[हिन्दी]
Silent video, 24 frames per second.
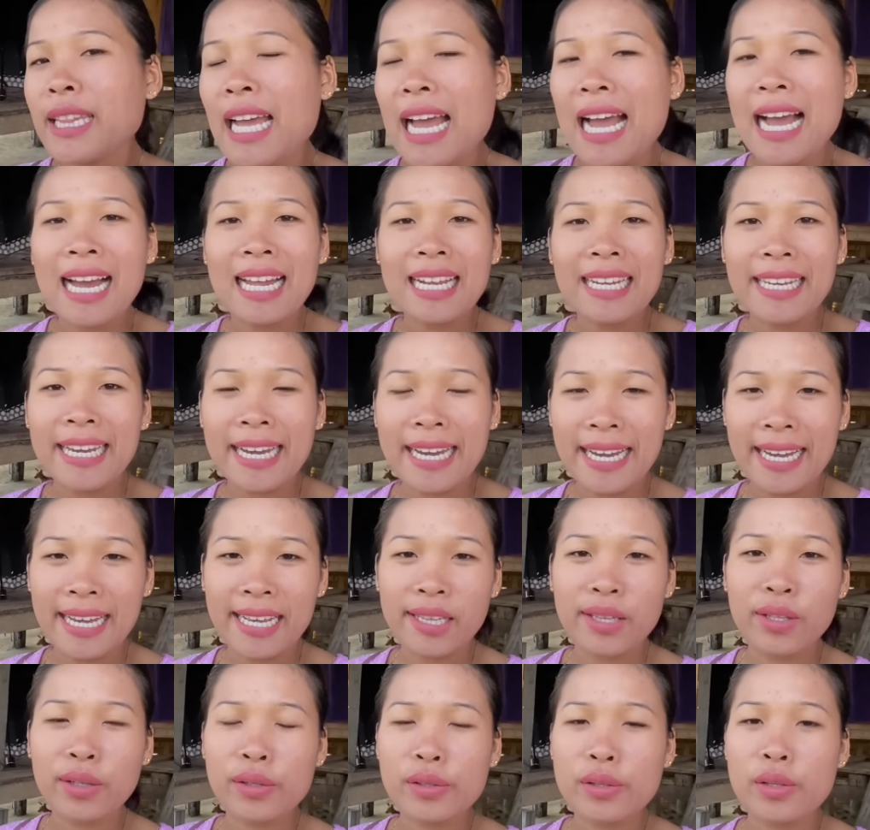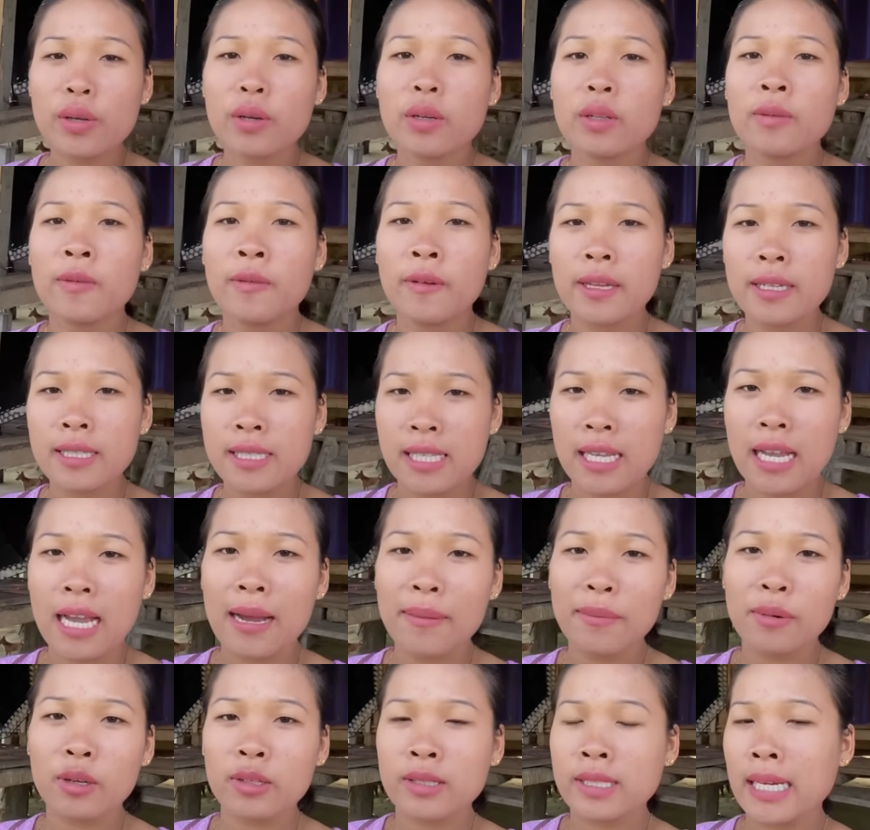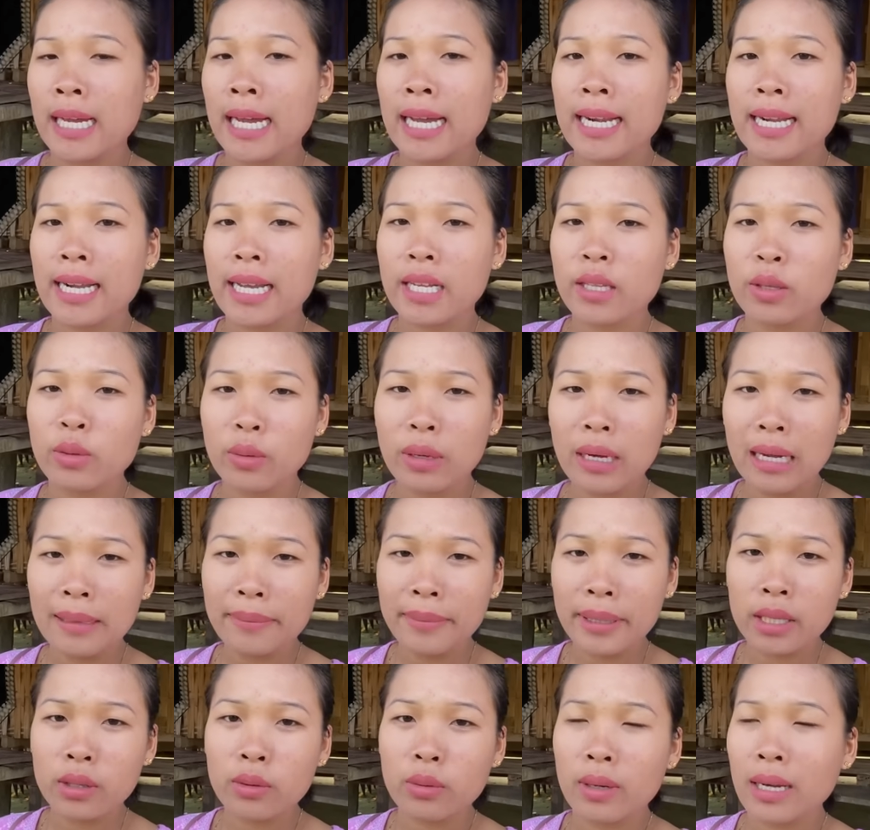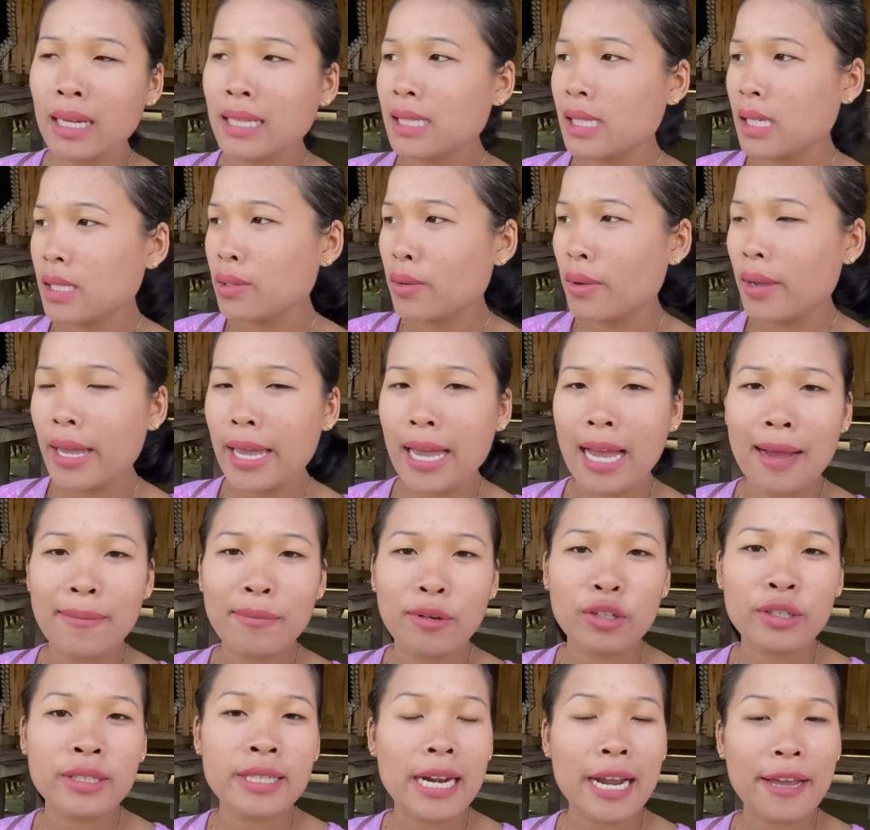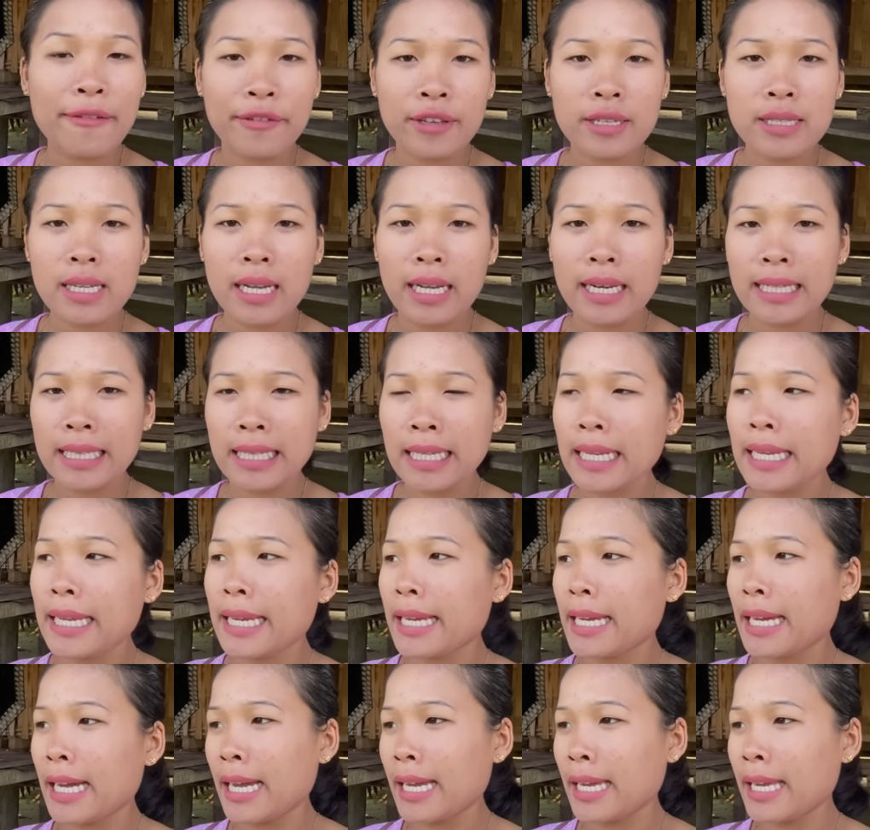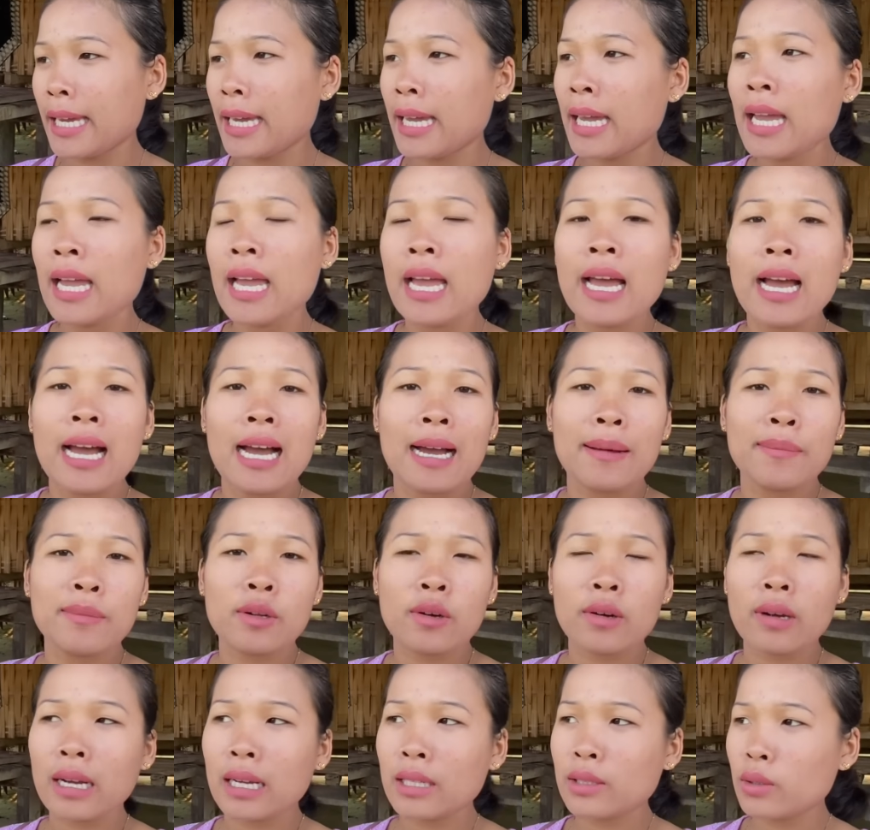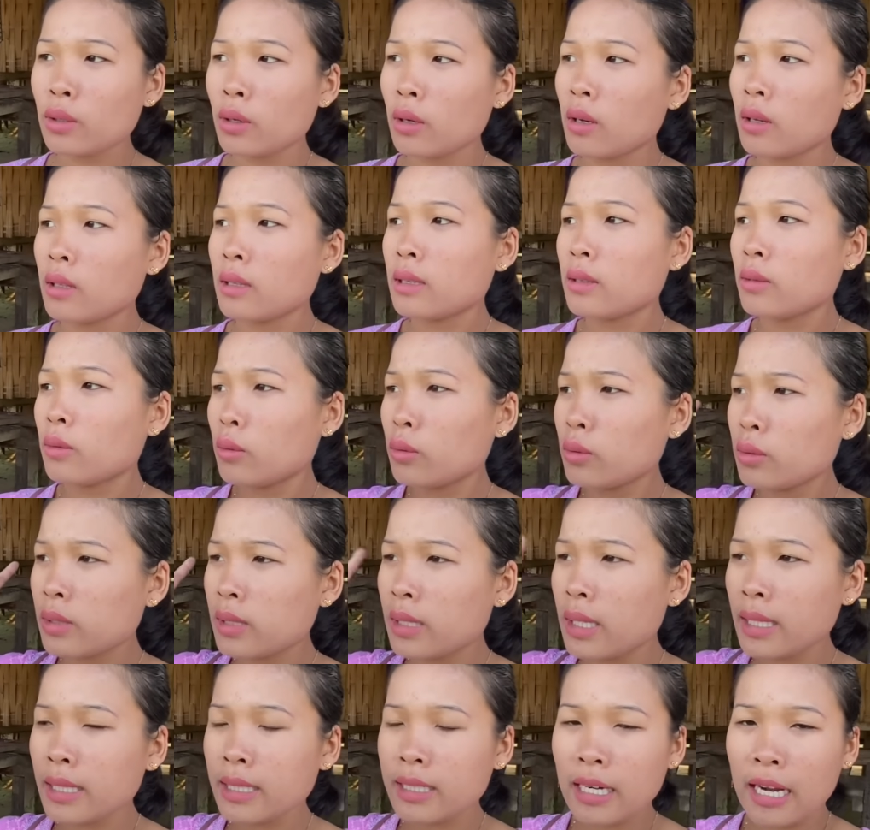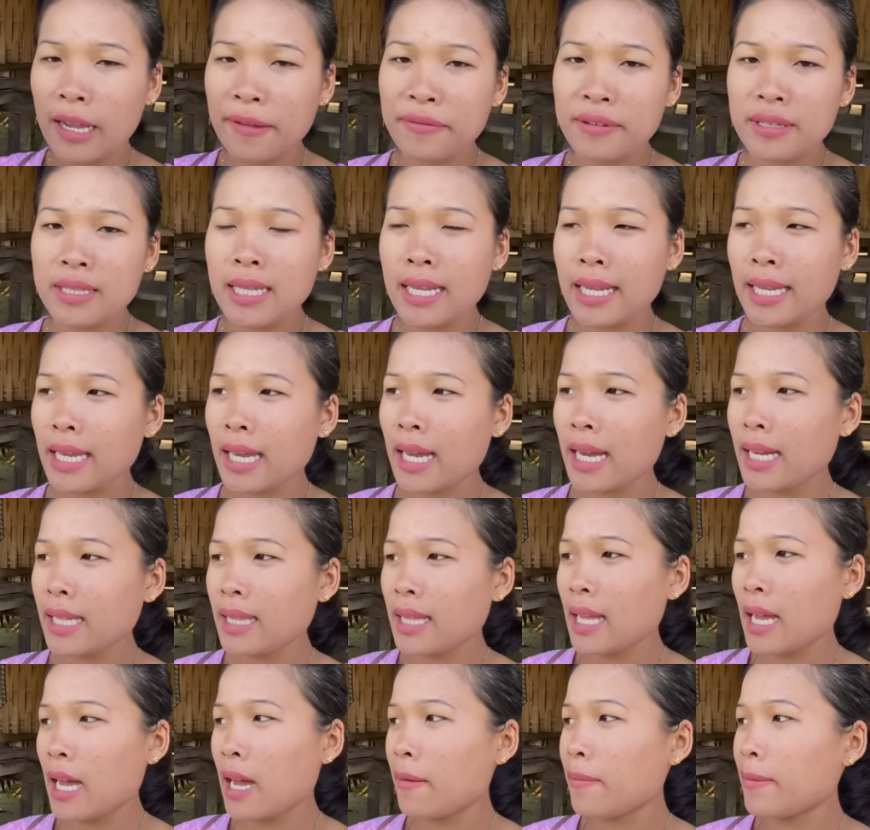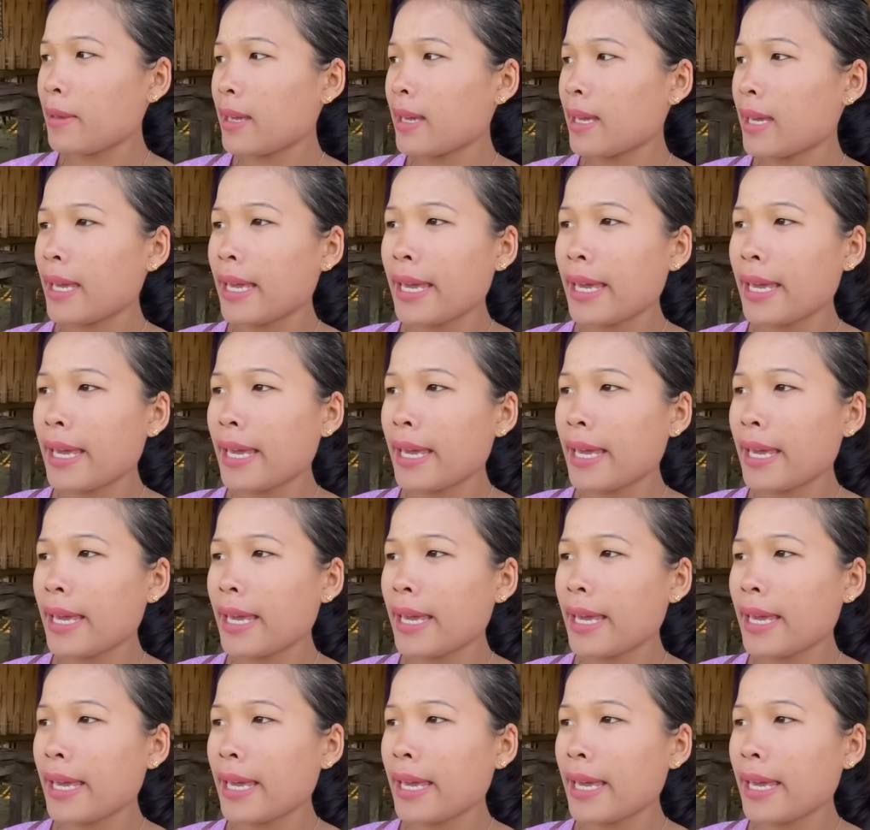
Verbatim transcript: नहा लिया है दोस्तों फिर से हम लोग जा रहे हैं दुकान में दुकान से जो है हम लोग ड्राई फिश खरीद के लेके आएंगे हम लोग का जो उस दिन ड्राई फिश लेके आए थे अभी